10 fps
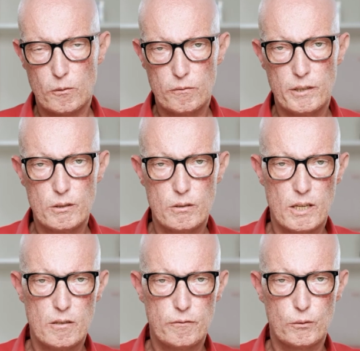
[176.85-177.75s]

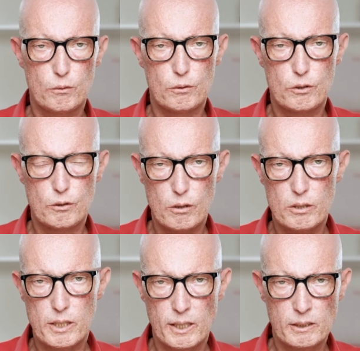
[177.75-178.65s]
professionelle Fotos,
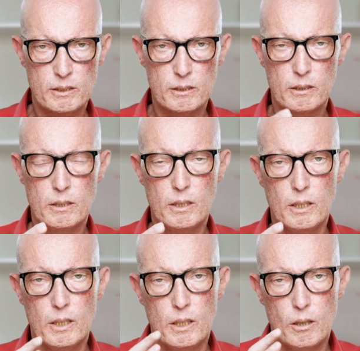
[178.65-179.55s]
tolle Texte
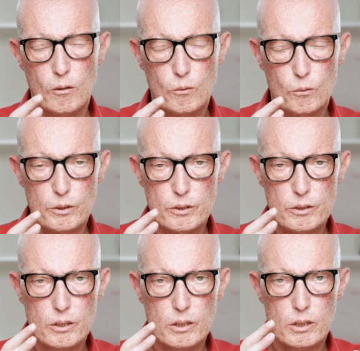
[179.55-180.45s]

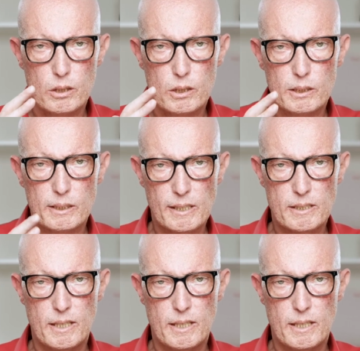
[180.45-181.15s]
und das